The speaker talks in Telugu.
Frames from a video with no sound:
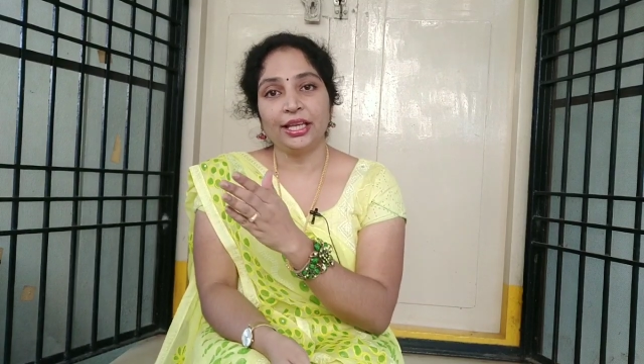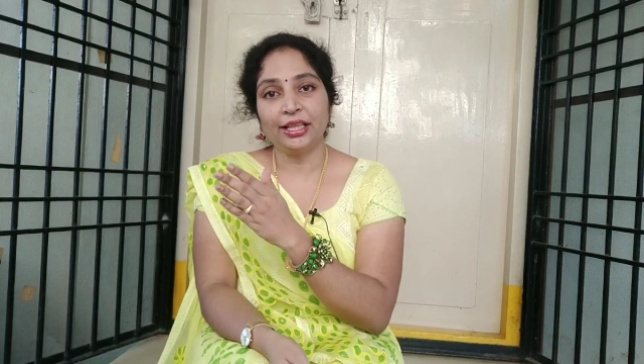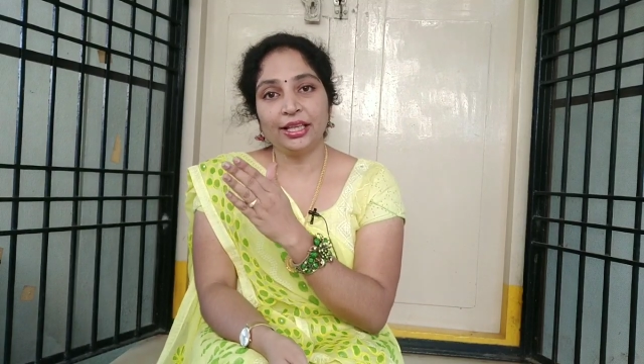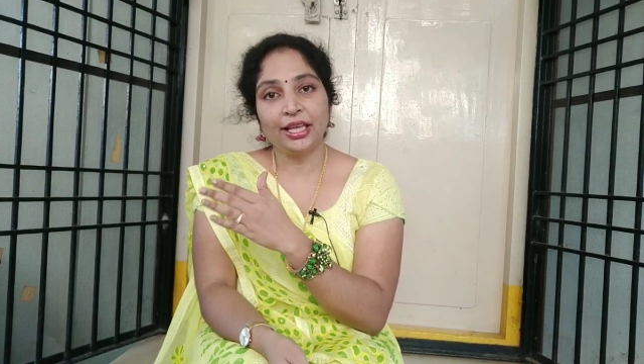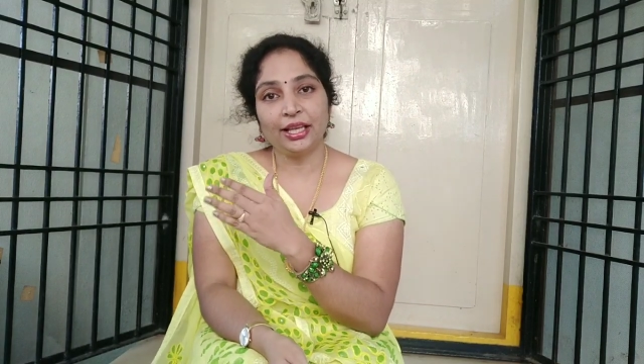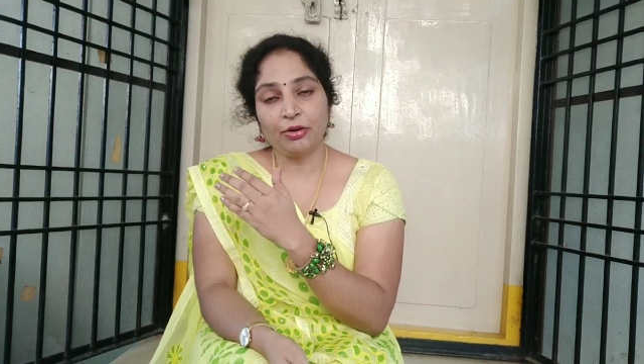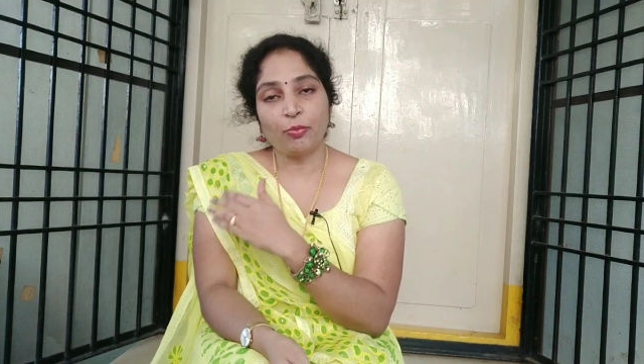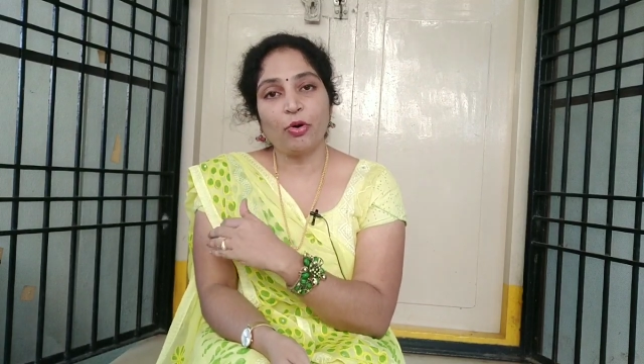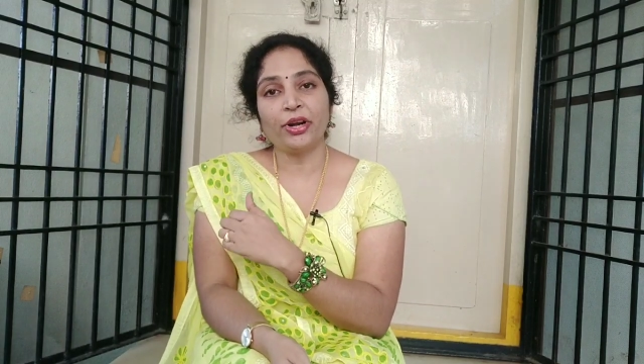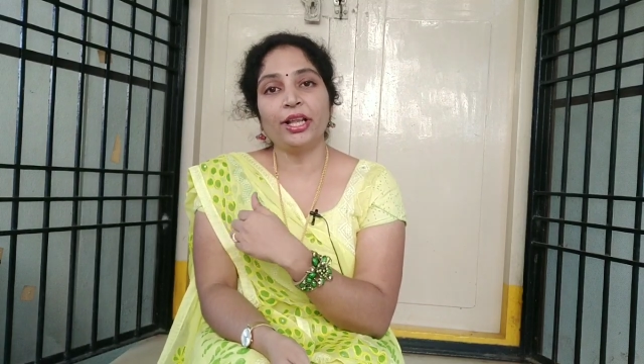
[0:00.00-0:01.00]
ఇది
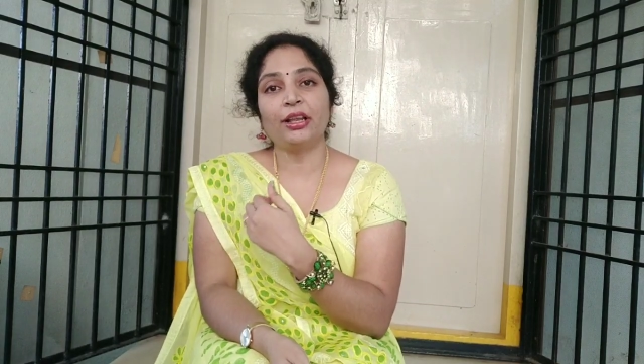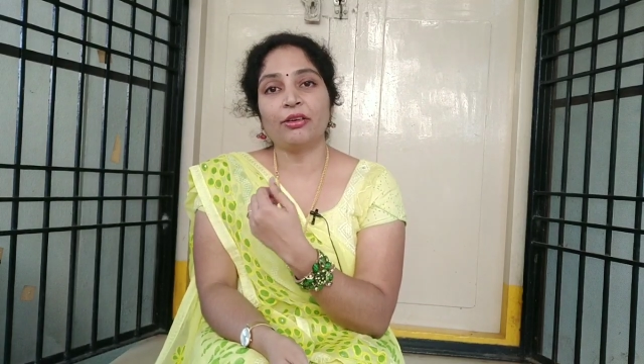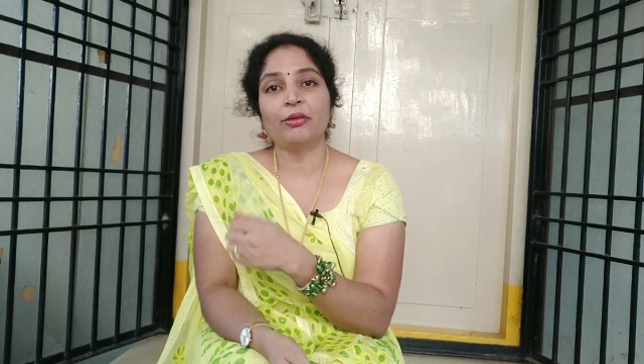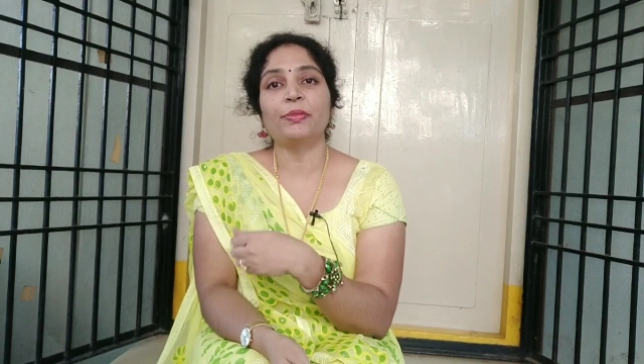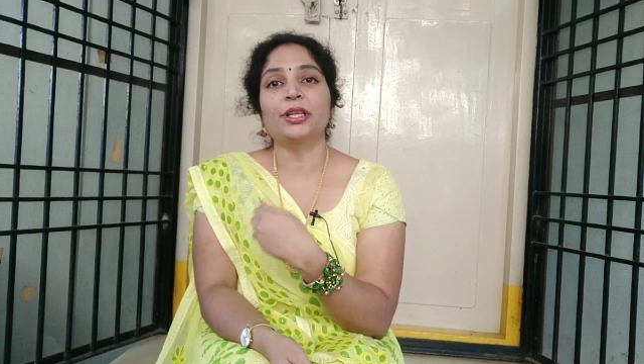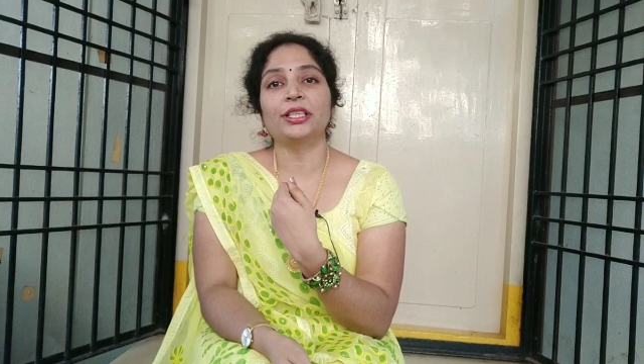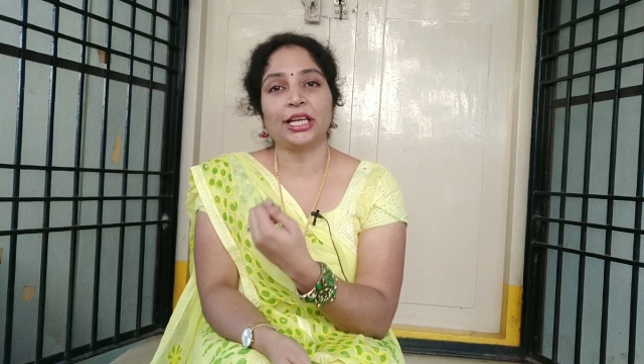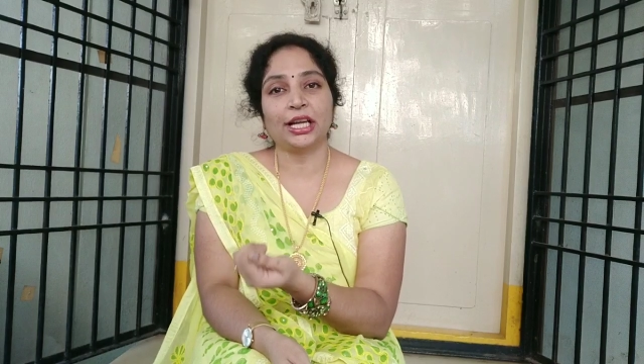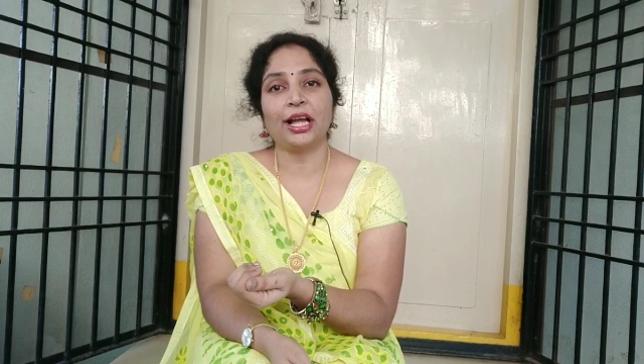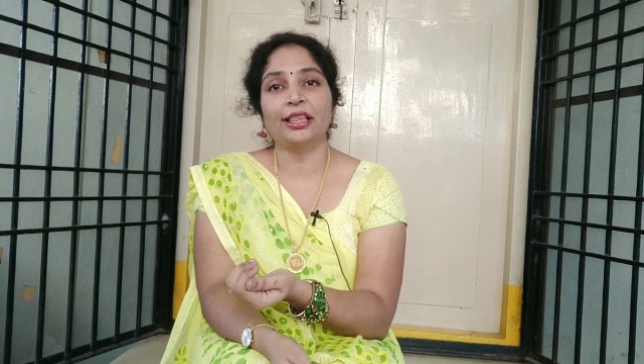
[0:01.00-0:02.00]
బాడీలోకి మనం
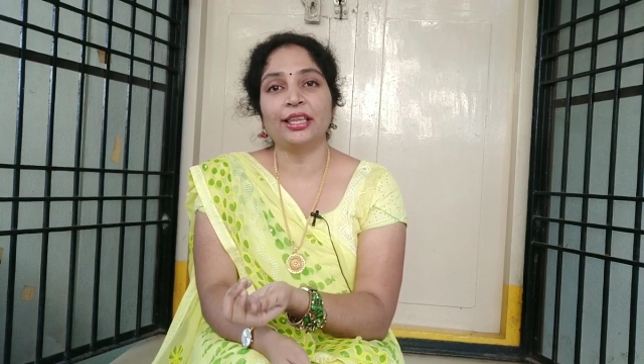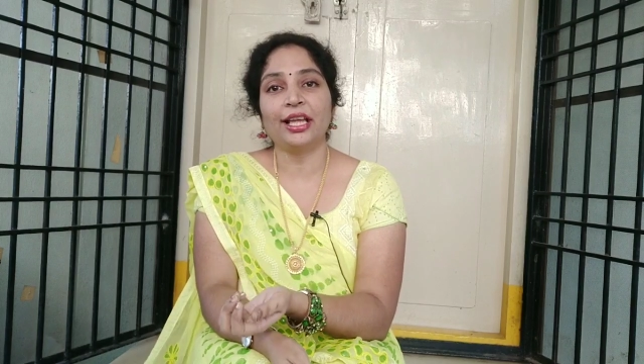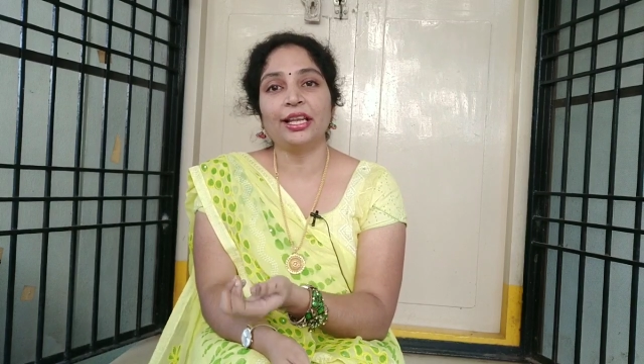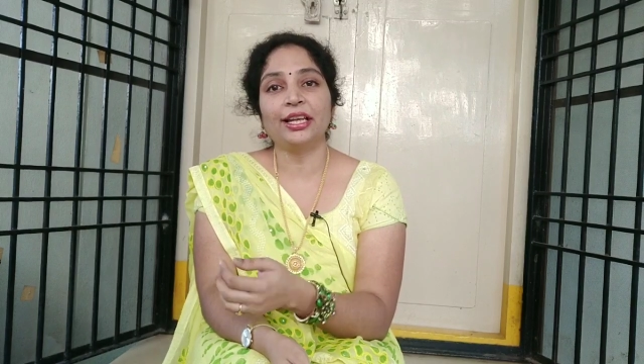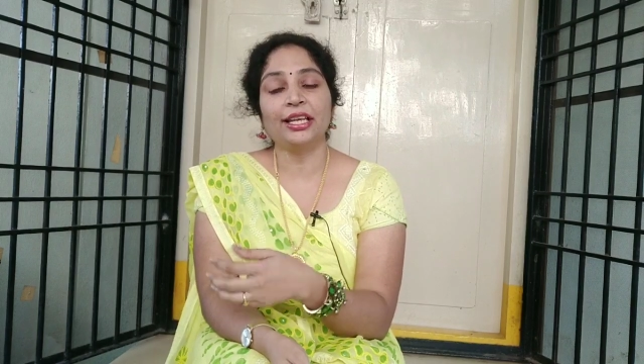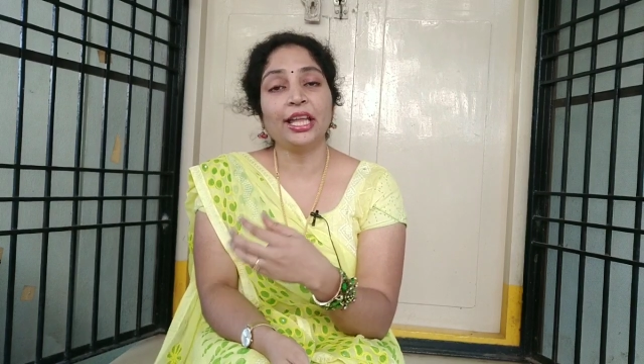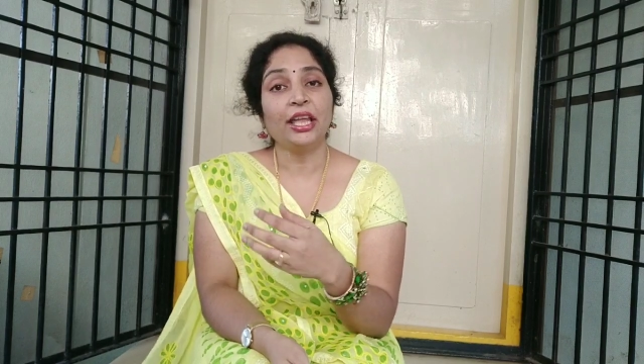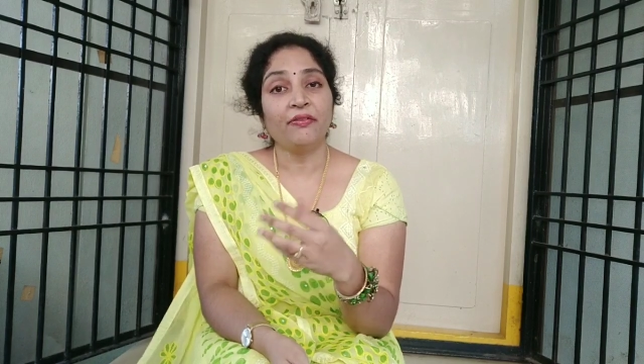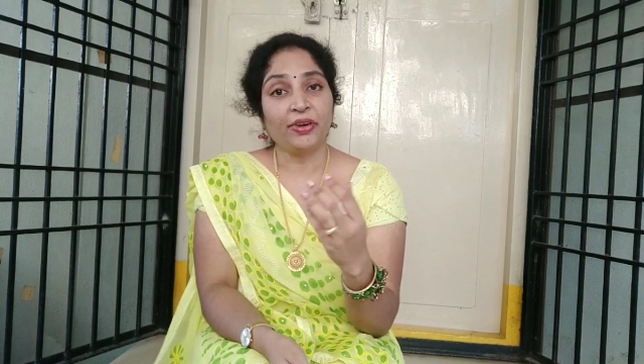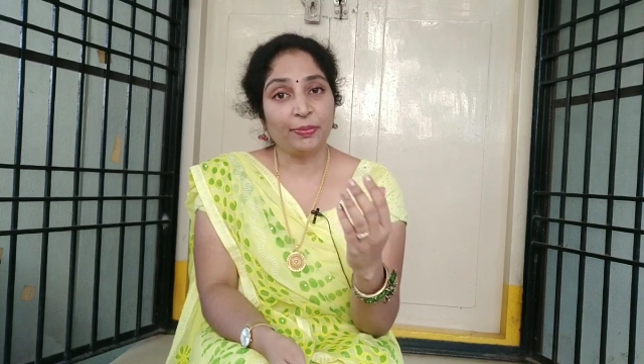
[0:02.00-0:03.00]
చక్కగా అందాలి అంటే
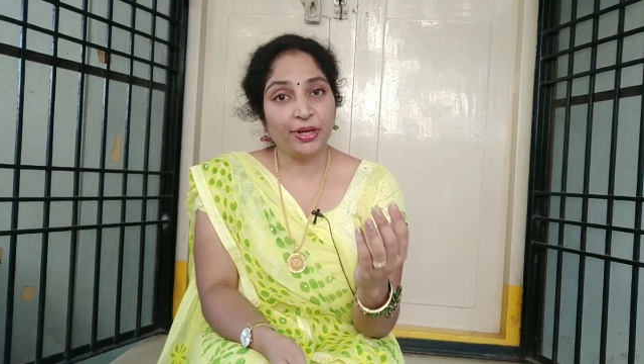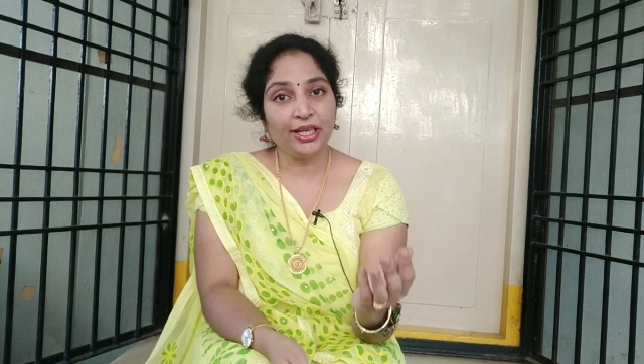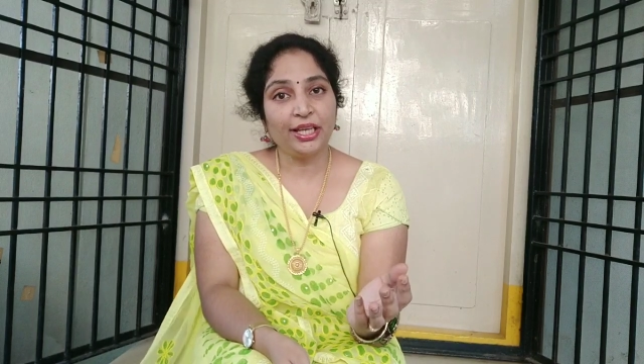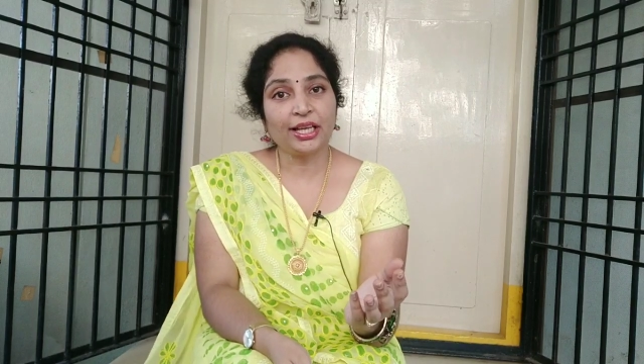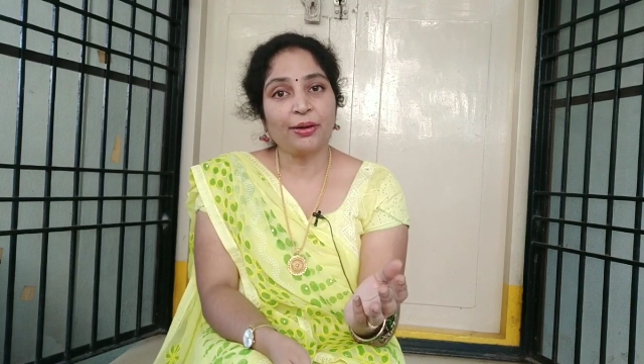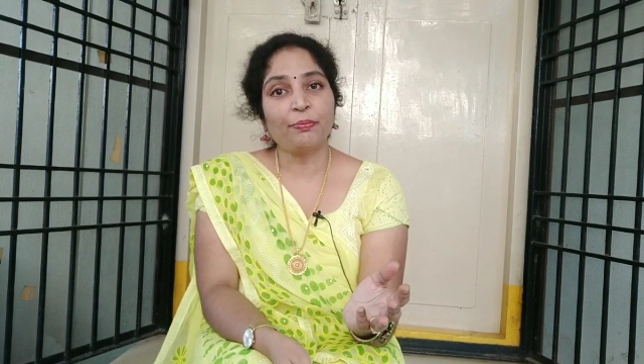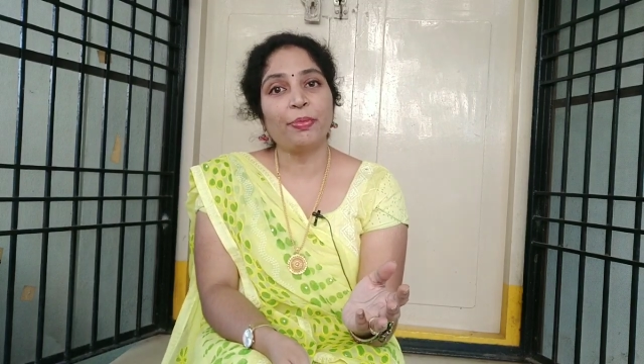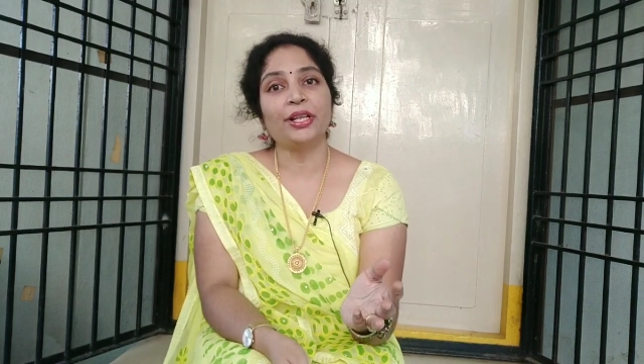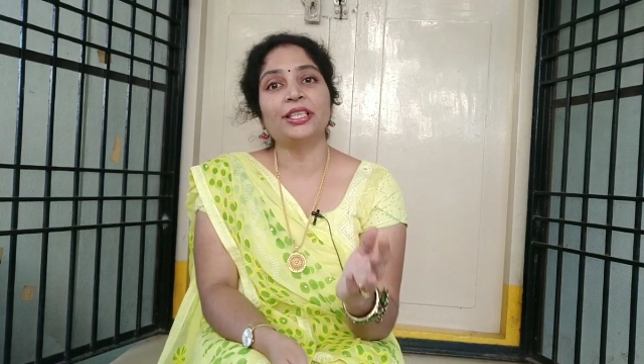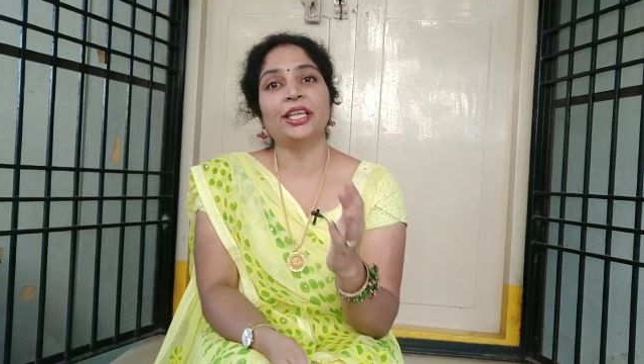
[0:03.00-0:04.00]
విటమిన్ డి
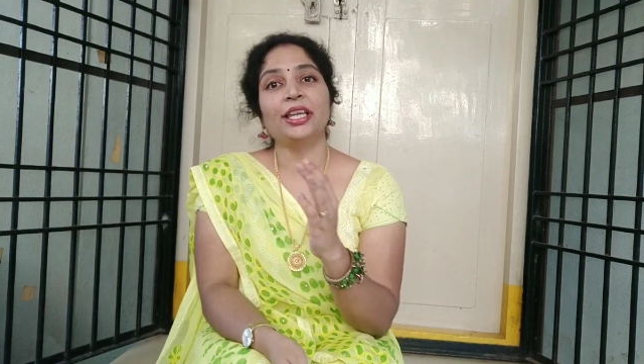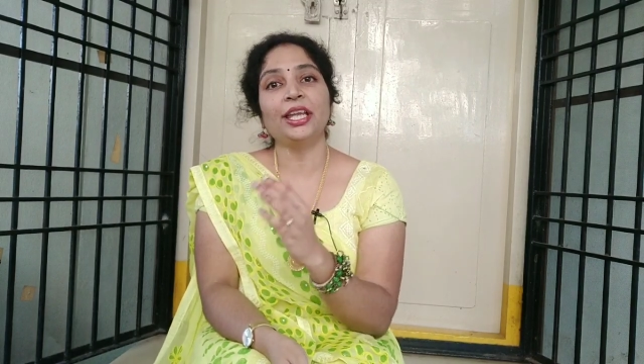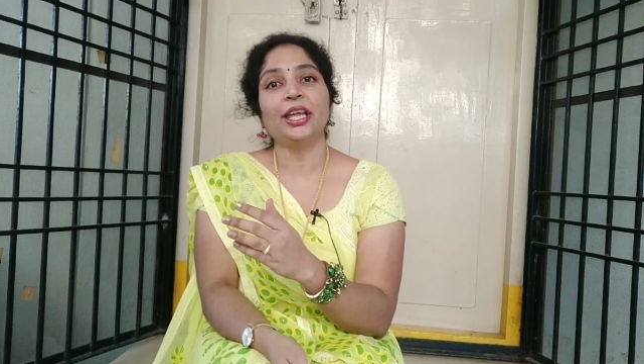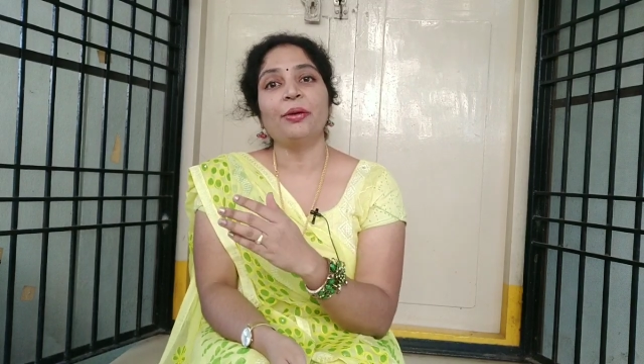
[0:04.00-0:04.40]
కంపల్సరీ